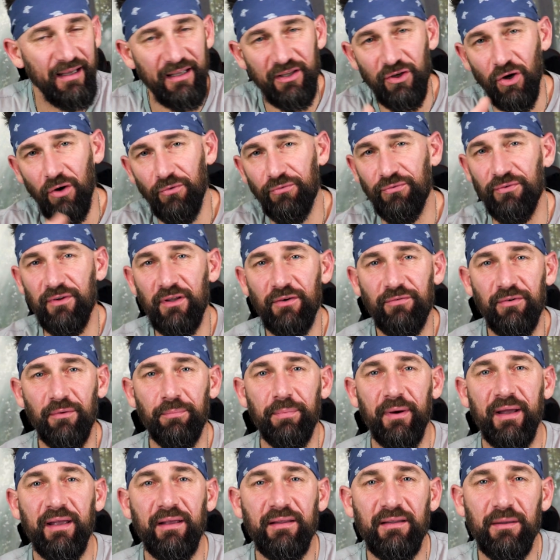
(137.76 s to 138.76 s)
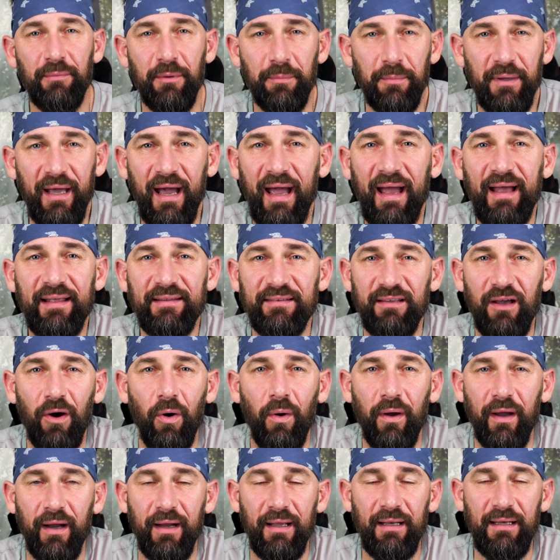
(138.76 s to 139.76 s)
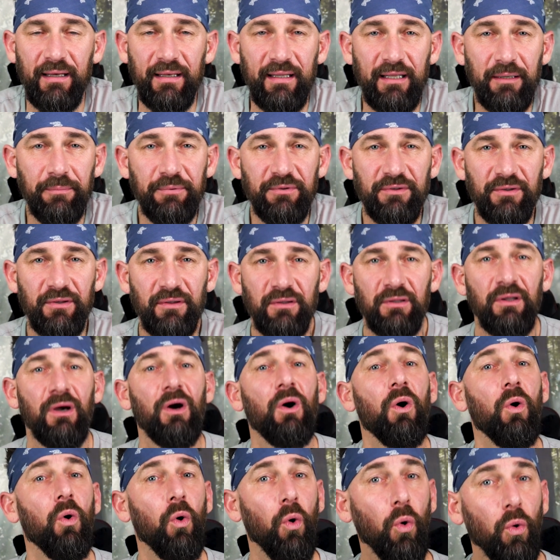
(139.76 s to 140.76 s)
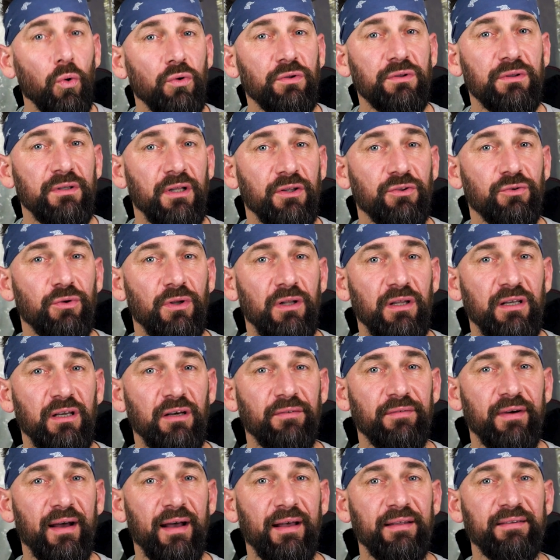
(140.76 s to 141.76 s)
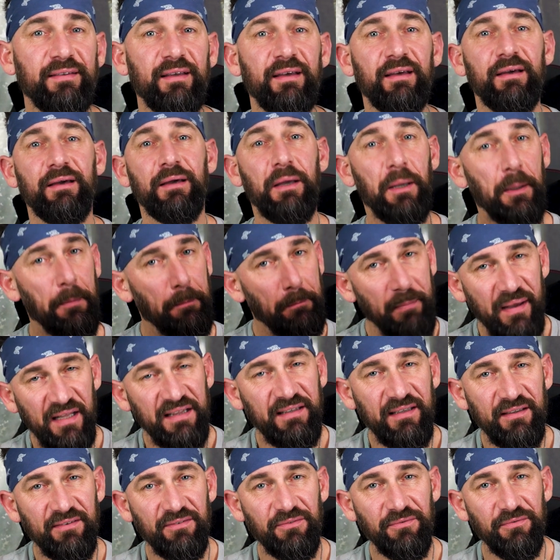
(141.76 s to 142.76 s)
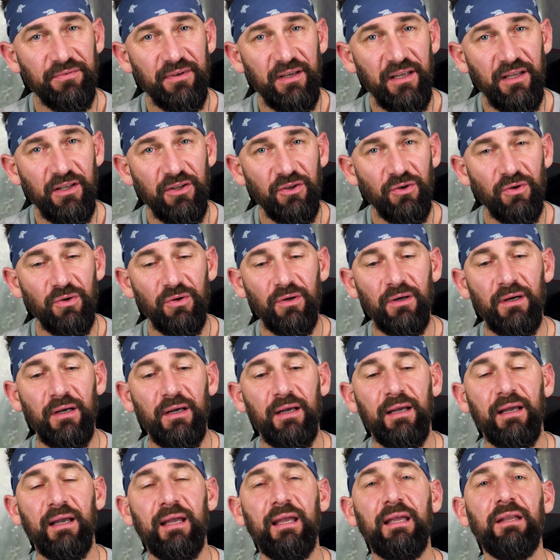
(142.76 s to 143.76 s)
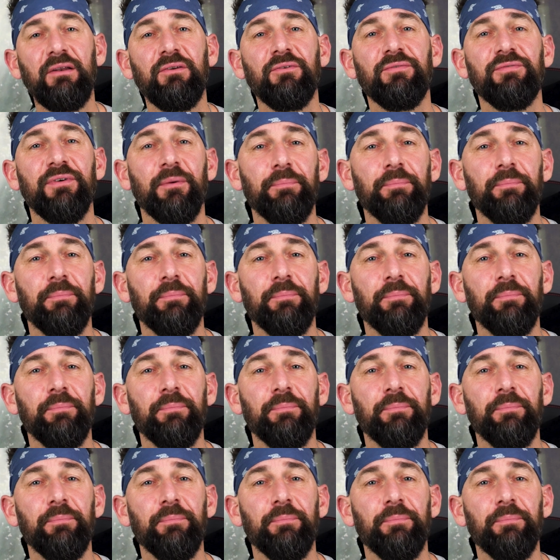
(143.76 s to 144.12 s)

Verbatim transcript: Ich hoffe, ihr verbringt ihn im Kreise eurer Liebsten und natürlicherweise mit diesem Video in